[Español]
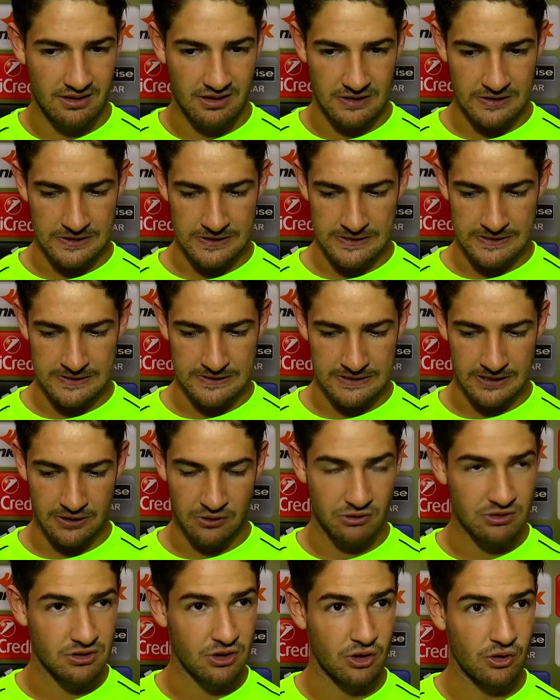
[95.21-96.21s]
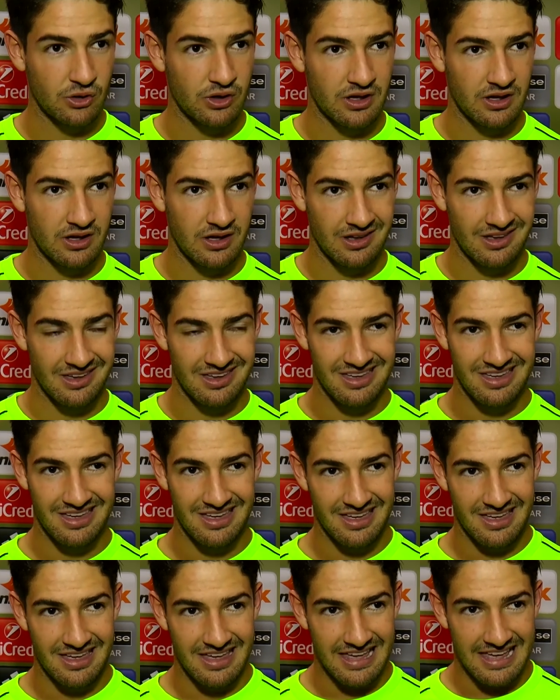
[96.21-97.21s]
Eh, tengo solo que
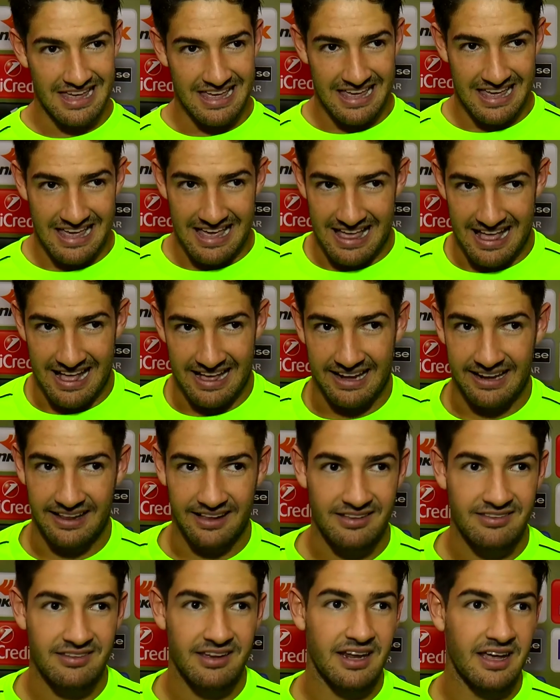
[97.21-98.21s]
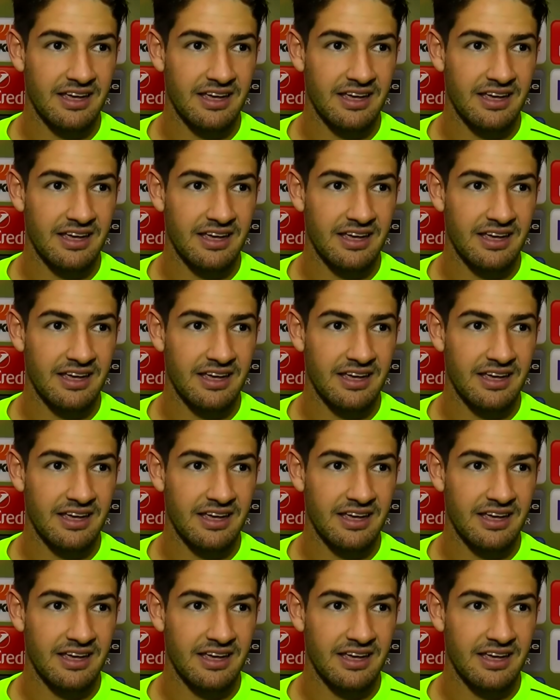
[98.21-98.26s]
agradecer